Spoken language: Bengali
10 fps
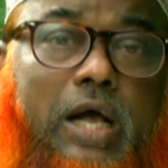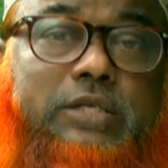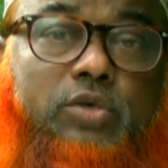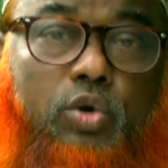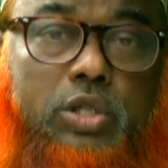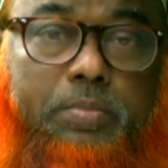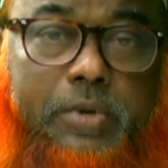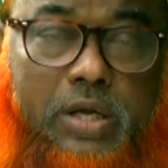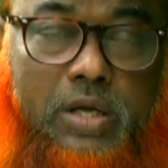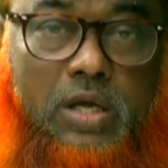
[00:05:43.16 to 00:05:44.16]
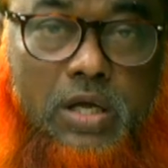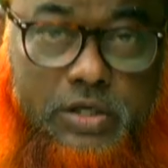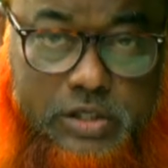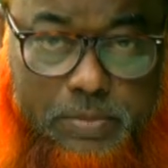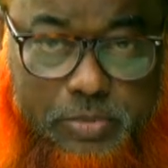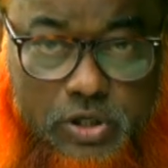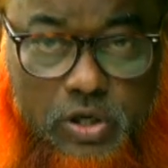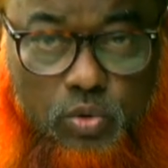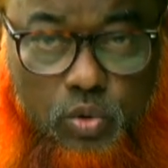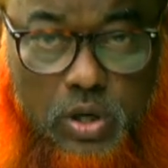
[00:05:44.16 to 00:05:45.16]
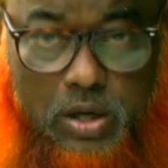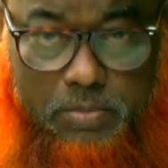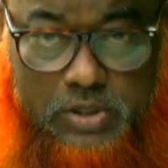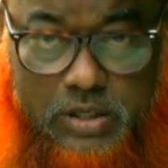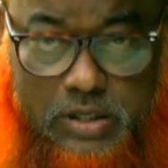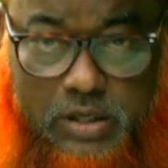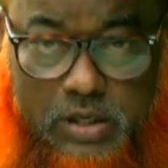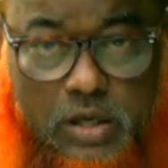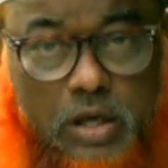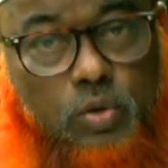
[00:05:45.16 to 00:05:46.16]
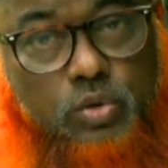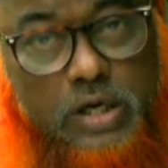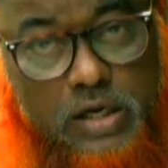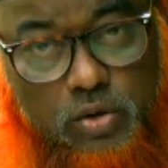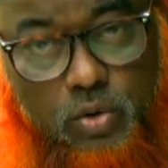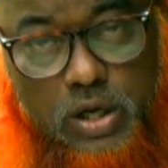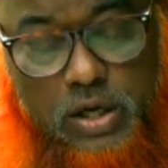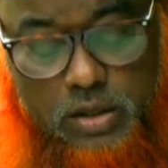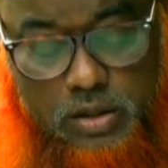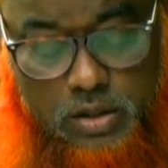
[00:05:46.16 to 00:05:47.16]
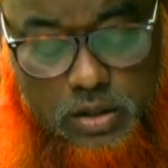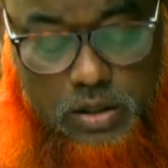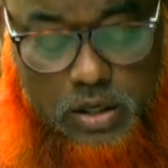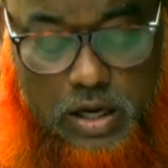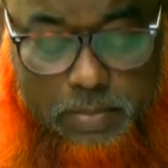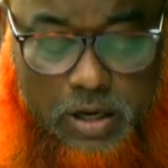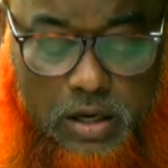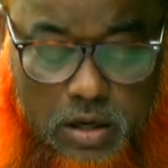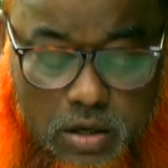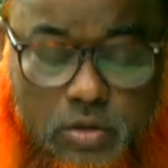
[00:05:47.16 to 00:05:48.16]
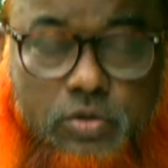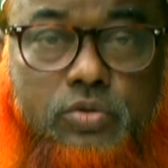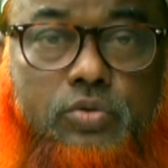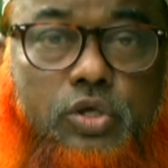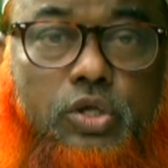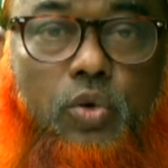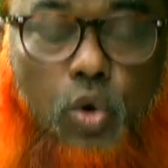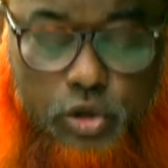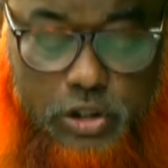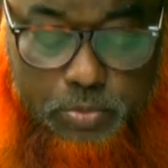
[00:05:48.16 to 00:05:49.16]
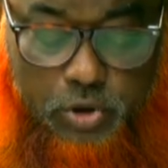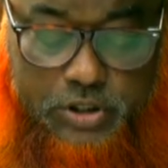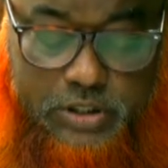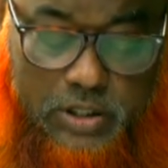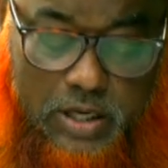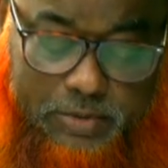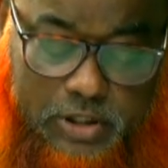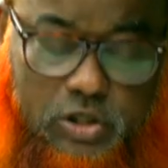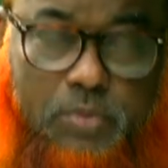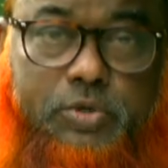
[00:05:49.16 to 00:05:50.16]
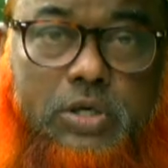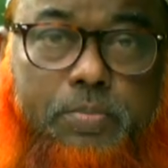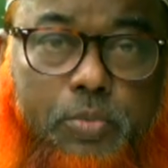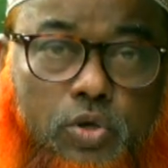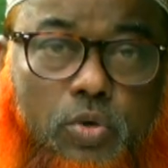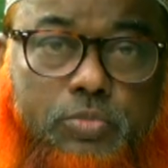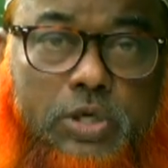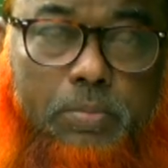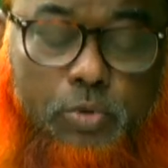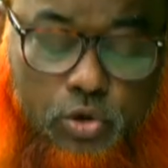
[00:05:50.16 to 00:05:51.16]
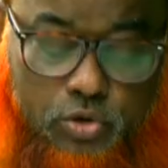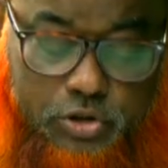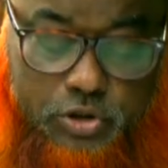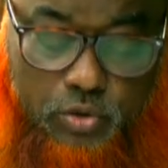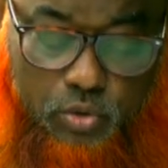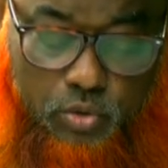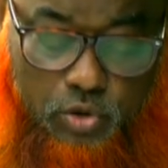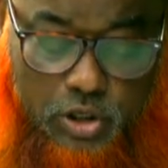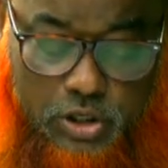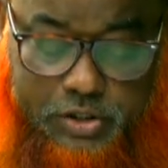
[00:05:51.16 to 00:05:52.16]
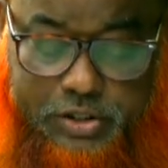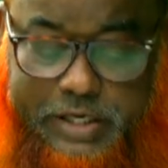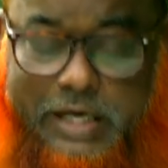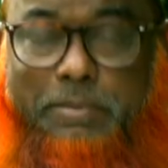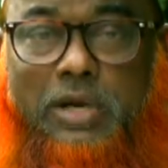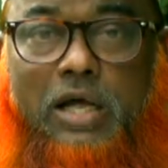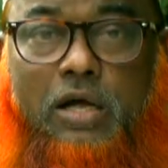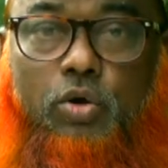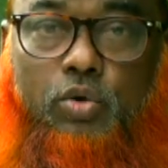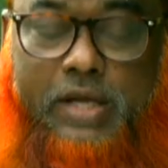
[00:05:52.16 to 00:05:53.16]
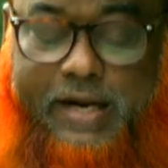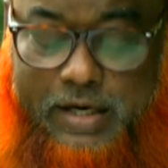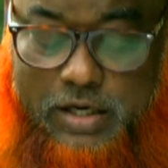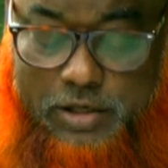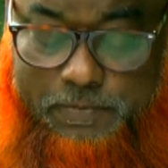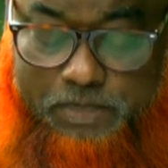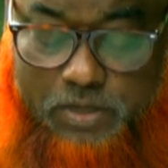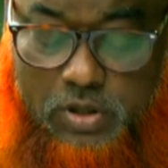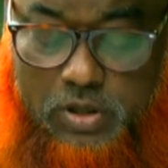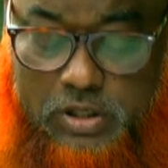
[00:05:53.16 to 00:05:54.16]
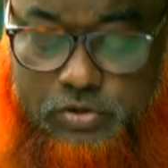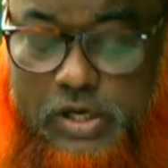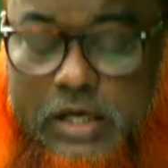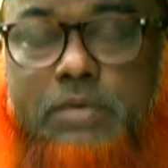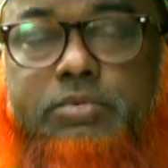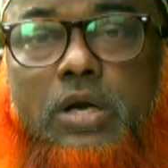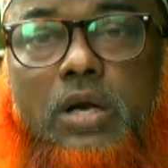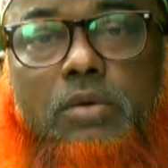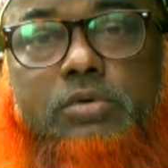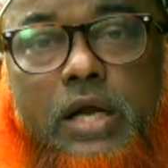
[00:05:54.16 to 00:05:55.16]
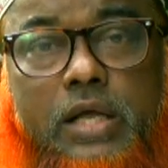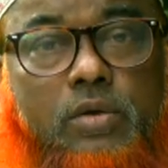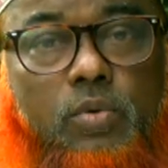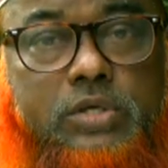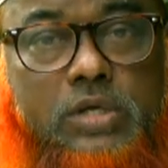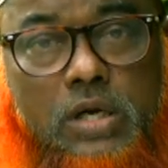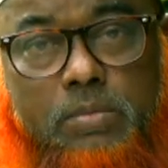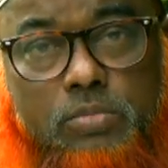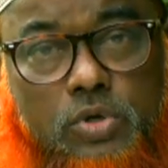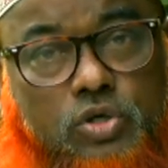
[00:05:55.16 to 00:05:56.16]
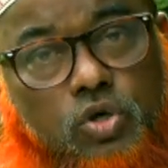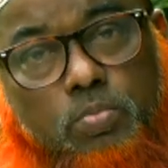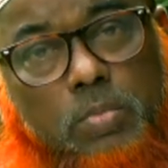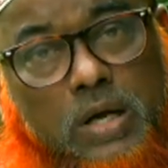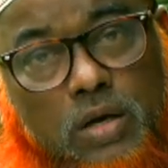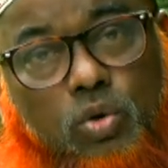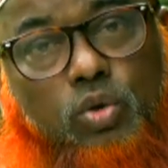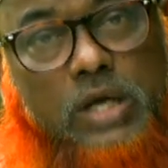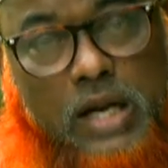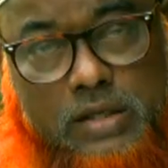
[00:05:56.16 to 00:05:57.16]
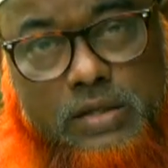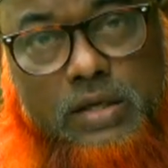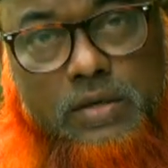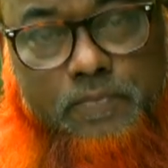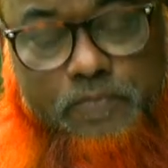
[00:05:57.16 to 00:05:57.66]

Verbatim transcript: কাজ করতে পারি সেই বিষয়গুলো আমাদেরকে একটু জানা দরকার আমরা যদি কতে বলি যে আমাদের সবচেয়ে প্রথম যেটা প্রয়োজন সেটা হলো দিনের বেলা রোজা রাখা রসুল আকরম সাল্লাহ আলী ওয়াসাল্লাম সোমবার রোজা রাখতেন